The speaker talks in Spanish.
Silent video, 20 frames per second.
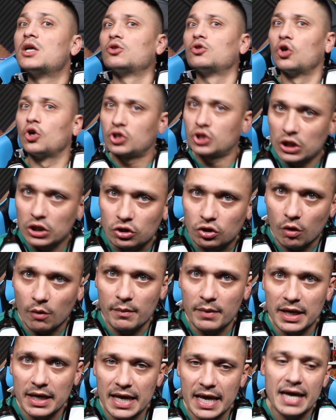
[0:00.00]

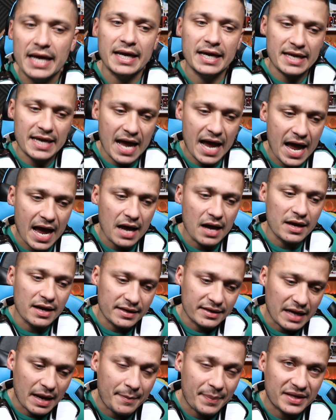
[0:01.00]
200.000, eh, que ya,
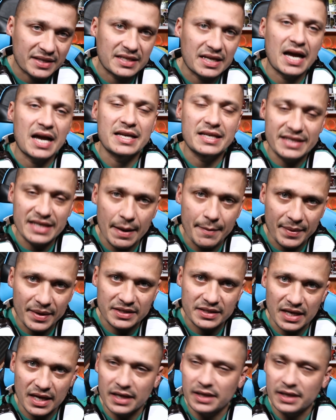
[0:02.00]
ya pesa, ya pesa,